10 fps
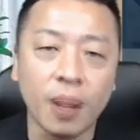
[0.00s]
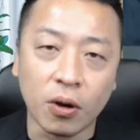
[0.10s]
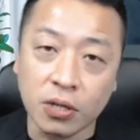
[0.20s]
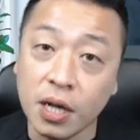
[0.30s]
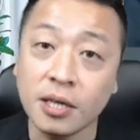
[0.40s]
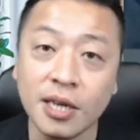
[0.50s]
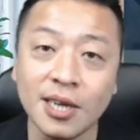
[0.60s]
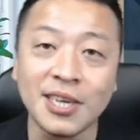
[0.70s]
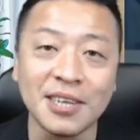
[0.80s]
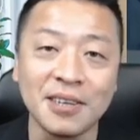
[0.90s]
哦，这件事
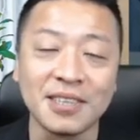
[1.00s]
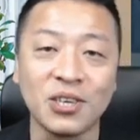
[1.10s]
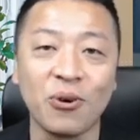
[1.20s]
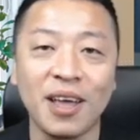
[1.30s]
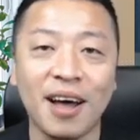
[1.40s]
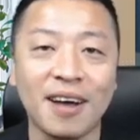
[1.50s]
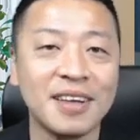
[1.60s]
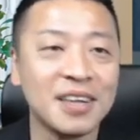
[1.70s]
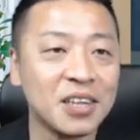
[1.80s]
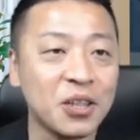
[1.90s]
情很重要，
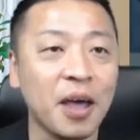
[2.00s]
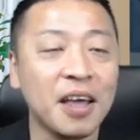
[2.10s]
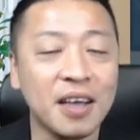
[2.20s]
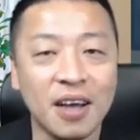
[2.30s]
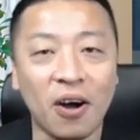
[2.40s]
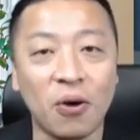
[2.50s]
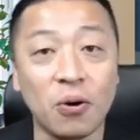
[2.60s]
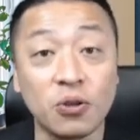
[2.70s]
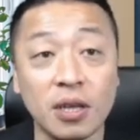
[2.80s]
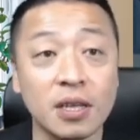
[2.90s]
对不对？哦，
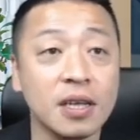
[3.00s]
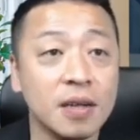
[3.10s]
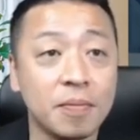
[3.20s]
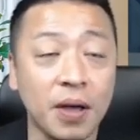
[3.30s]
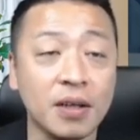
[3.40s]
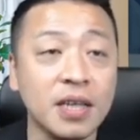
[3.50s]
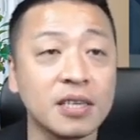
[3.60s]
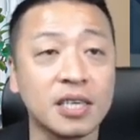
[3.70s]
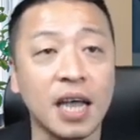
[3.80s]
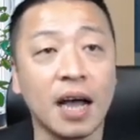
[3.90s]
我觉得不要这样
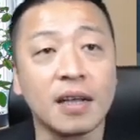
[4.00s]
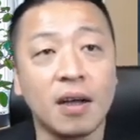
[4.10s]
想。